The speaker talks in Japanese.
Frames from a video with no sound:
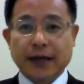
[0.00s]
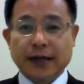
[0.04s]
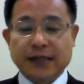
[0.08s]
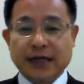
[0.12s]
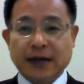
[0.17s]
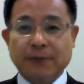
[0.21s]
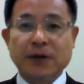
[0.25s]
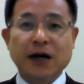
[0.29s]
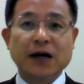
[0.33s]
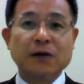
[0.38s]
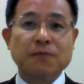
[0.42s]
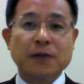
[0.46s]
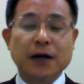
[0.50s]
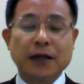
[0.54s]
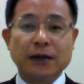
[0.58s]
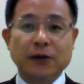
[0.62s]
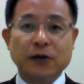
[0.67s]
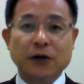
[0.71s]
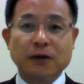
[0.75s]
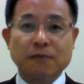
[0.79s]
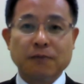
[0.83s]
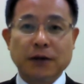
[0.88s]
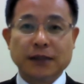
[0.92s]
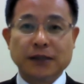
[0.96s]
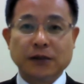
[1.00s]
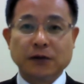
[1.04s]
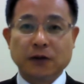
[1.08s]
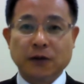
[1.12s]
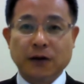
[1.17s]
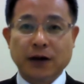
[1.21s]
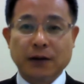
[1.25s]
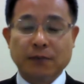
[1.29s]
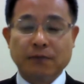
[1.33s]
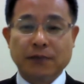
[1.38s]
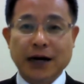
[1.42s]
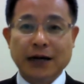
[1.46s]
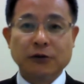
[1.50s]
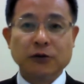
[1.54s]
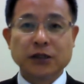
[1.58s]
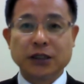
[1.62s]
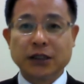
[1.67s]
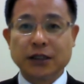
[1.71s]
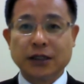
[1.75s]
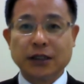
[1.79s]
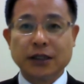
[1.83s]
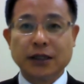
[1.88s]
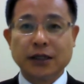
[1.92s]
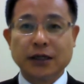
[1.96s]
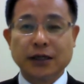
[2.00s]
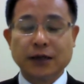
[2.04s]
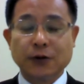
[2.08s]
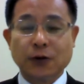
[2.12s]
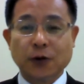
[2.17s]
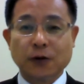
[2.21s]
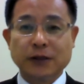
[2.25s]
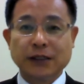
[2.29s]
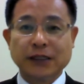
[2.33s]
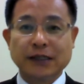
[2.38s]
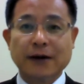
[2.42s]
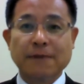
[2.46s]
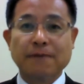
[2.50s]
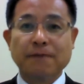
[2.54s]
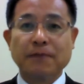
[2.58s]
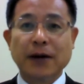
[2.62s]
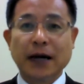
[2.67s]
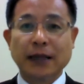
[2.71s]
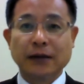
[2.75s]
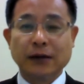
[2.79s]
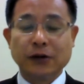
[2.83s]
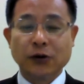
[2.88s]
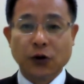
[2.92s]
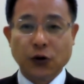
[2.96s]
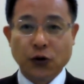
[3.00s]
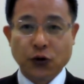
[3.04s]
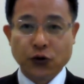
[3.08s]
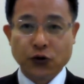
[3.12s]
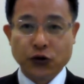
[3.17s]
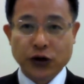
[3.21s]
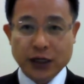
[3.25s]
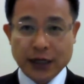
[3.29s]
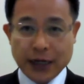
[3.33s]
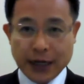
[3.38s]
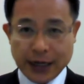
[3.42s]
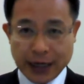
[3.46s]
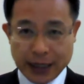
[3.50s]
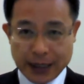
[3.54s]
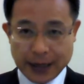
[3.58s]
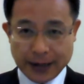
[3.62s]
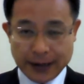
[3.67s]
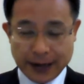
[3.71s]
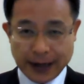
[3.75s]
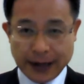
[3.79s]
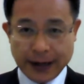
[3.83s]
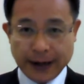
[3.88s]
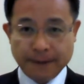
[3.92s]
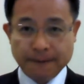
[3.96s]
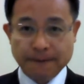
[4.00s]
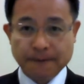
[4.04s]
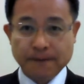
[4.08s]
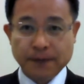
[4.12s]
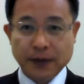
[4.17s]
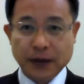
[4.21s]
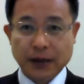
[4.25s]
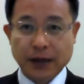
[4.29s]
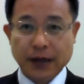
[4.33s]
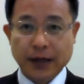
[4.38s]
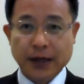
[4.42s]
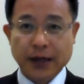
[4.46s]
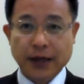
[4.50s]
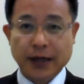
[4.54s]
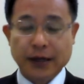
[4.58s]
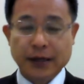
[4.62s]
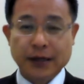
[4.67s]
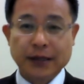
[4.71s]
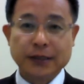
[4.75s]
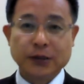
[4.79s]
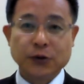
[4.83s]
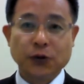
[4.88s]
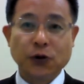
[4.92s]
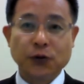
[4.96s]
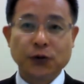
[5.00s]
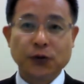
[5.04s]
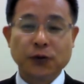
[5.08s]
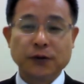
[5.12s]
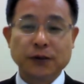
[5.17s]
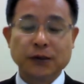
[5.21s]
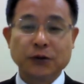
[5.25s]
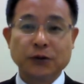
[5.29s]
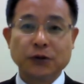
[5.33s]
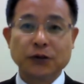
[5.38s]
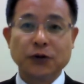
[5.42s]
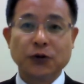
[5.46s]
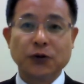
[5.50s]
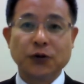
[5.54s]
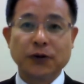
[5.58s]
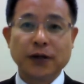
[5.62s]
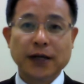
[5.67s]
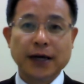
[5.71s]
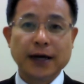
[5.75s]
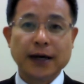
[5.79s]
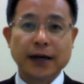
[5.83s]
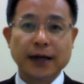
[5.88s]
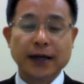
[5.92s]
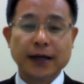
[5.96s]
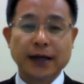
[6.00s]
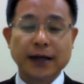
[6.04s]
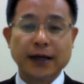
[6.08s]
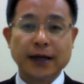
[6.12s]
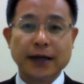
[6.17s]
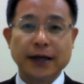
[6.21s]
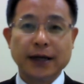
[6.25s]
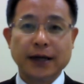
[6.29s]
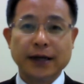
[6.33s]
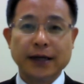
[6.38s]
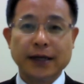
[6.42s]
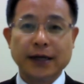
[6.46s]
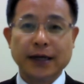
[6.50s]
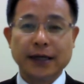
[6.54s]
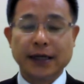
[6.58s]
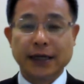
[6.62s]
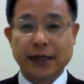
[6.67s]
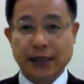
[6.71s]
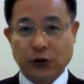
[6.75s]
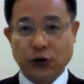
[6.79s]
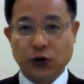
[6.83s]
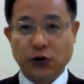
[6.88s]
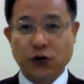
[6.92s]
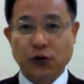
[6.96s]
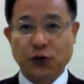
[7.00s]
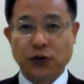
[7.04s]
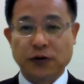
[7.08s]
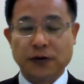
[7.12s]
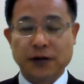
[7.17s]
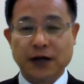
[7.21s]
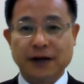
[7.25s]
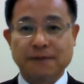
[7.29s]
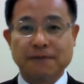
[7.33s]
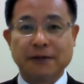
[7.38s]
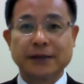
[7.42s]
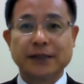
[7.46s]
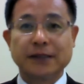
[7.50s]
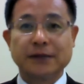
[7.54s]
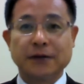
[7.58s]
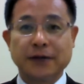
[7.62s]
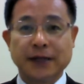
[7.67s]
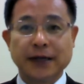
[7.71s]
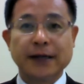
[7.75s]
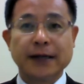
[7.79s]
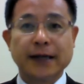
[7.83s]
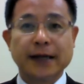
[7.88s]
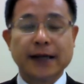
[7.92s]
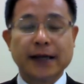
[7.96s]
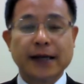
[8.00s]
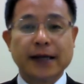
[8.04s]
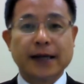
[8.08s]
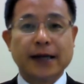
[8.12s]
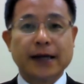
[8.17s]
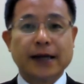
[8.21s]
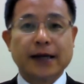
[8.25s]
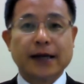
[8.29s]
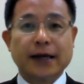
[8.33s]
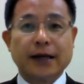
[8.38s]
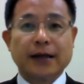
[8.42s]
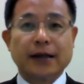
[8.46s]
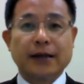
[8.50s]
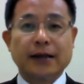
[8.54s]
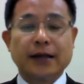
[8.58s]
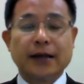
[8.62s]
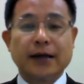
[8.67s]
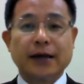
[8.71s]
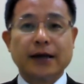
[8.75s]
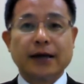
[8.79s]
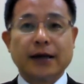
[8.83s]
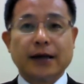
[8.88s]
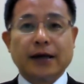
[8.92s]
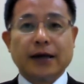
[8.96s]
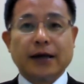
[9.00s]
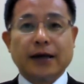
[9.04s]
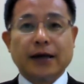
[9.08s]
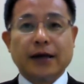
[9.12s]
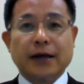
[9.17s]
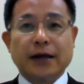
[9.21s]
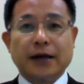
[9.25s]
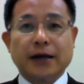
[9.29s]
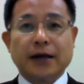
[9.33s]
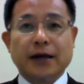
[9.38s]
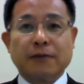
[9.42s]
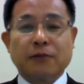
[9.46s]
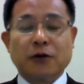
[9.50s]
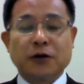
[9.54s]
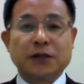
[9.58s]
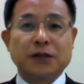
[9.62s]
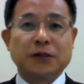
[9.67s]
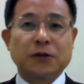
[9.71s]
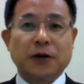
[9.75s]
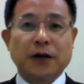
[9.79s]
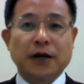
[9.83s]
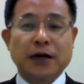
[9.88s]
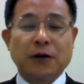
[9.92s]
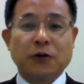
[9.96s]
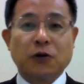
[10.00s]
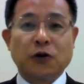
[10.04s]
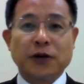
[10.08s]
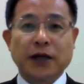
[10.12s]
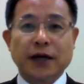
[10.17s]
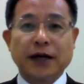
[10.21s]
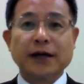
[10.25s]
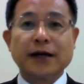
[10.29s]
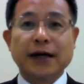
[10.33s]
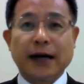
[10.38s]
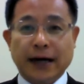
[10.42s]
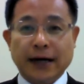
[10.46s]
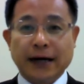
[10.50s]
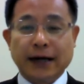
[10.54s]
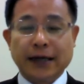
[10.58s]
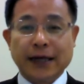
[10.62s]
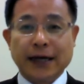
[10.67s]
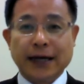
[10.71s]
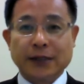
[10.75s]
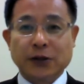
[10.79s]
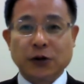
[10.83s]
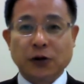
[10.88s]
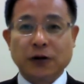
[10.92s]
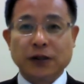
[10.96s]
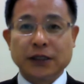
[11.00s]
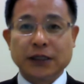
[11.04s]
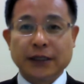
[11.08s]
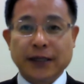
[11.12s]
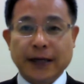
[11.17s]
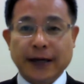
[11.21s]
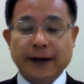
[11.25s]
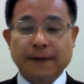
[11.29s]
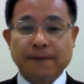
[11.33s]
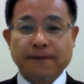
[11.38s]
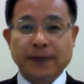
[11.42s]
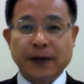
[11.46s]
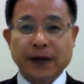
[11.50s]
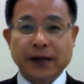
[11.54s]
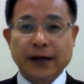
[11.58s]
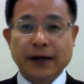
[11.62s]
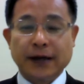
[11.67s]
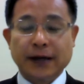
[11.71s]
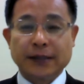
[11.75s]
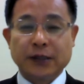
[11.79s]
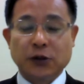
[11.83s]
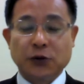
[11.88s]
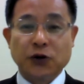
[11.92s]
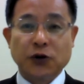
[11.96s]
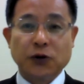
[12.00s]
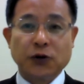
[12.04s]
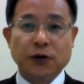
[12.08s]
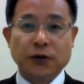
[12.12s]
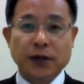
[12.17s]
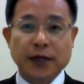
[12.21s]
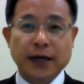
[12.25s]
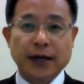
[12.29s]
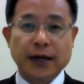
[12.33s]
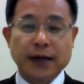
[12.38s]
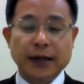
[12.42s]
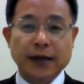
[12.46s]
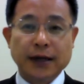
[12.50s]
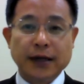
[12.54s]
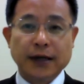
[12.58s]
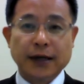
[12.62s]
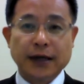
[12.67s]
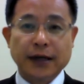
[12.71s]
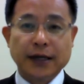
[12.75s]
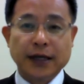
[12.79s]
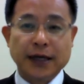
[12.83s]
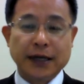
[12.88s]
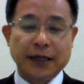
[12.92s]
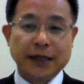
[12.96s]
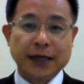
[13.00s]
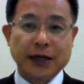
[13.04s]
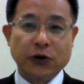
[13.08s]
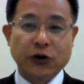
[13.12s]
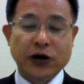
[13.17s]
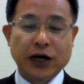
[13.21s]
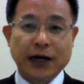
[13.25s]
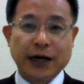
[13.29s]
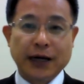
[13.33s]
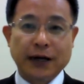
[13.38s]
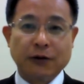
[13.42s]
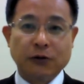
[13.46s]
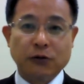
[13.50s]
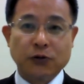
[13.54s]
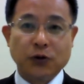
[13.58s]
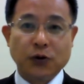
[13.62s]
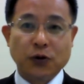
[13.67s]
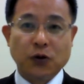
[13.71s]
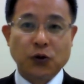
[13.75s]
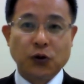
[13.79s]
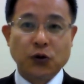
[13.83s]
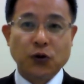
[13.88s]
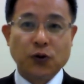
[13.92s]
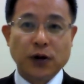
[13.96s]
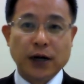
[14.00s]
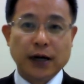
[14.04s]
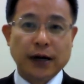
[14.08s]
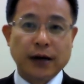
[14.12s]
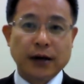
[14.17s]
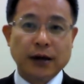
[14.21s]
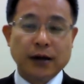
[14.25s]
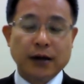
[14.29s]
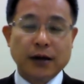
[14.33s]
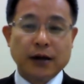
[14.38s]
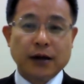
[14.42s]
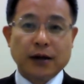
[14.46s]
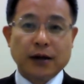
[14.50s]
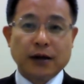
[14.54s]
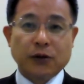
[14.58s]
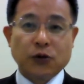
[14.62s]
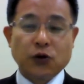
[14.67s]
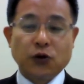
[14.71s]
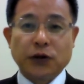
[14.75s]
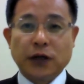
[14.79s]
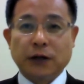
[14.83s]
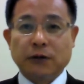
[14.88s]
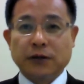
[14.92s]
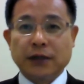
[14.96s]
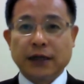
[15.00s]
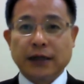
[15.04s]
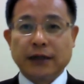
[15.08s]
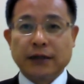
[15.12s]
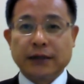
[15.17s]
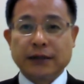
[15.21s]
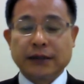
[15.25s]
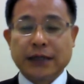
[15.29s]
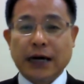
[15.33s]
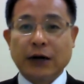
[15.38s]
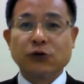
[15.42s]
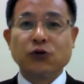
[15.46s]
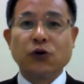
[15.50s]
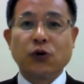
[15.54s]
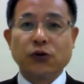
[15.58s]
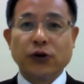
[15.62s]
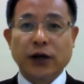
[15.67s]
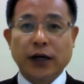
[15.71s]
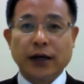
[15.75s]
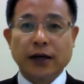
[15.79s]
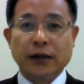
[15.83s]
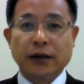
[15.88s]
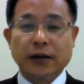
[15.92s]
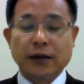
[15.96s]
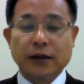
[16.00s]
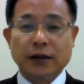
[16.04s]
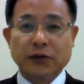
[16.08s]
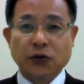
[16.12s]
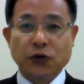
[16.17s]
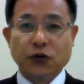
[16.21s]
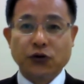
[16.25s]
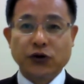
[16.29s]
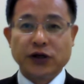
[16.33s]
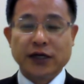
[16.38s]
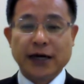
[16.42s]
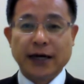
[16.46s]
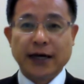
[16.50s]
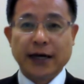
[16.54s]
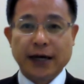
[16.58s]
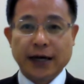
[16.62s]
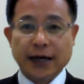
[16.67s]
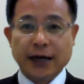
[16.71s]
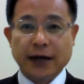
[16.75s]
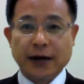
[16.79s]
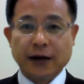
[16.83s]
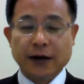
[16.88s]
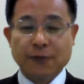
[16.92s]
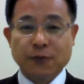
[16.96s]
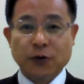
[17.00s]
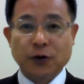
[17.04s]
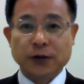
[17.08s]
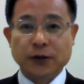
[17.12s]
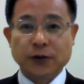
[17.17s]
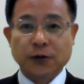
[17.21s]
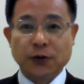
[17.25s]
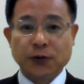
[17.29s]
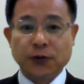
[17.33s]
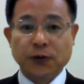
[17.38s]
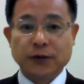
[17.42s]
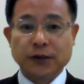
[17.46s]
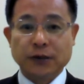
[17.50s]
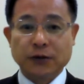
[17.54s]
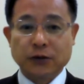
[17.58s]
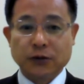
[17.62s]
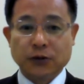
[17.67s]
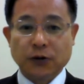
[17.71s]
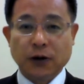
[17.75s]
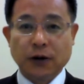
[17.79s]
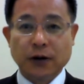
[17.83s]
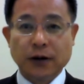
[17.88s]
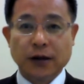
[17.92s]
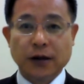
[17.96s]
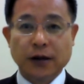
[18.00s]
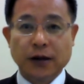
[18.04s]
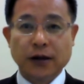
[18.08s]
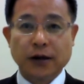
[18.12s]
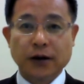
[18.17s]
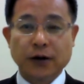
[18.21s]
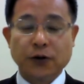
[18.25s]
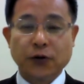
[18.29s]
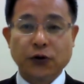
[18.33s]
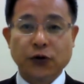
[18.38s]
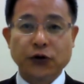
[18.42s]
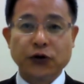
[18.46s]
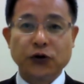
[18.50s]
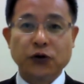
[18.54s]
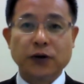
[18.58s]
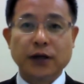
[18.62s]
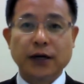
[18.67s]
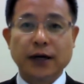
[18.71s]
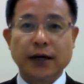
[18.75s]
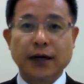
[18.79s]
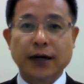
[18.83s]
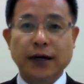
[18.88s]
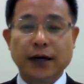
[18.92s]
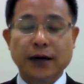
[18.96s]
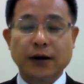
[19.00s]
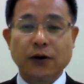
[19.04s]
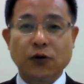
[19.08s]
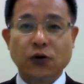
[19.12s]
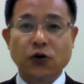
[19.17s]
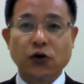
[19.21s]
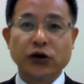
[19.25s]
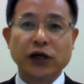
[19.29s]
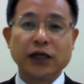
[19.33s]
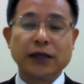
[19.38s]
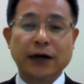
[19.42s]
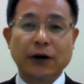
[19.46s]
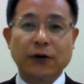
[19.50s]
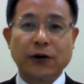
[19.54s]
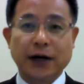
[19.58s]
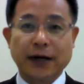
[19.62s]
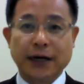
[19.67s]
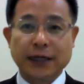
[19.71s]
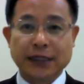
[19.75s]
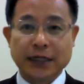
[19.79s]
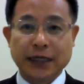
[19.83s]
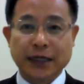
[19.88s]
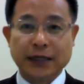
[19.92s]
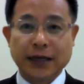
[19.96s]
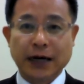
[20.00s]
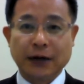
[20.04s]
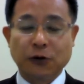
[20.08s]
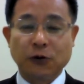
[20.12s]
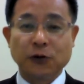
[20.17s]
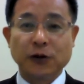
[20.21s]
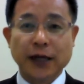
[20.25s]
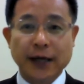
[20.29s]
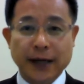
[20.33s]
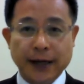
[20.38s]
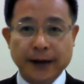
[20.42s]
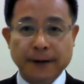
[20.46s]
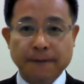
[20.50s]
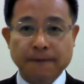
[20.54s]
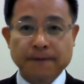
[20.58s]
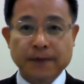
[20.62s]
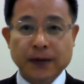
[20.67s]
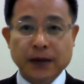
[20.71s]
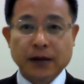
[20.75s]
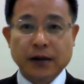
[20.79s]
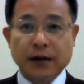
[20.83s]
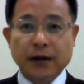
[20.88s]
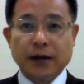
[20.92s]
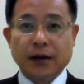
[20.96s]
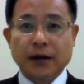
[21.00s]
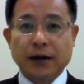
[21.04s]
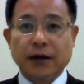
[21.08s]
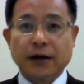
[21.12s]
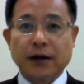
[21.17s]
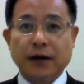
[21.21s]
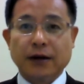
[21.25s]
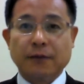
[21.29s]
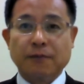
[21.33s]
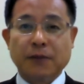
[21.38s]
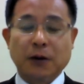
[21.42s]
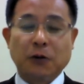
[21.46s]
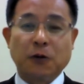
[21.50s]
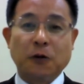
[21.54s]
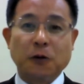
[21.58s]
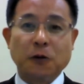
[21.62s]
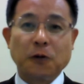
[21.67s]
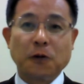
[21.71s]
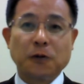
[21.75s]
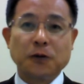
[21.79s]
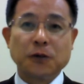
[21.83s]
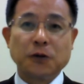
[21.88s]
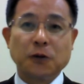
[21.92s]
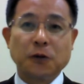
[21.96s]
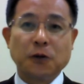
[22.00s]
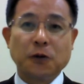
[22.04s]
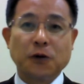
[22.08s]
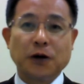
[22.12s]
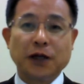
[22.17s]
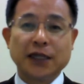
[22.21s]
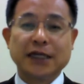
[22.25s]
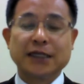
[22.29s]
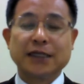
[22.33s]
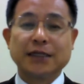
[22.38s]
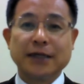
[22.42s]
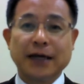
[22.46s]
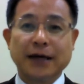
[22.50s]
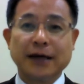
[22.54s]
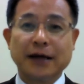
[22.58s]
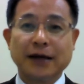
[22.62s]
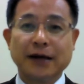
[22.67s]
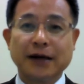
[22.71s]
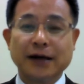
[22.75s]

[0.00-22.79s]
300万といいますのは毎年6000万の売上高に相当するような利益ということになりますよね。でえもしそれが5年間継続して、えそのような、え利益が受けられるということはトータルで3億円の売上にも相当するとこういうような大きなお話なので、えー、まあ、この情報はですね、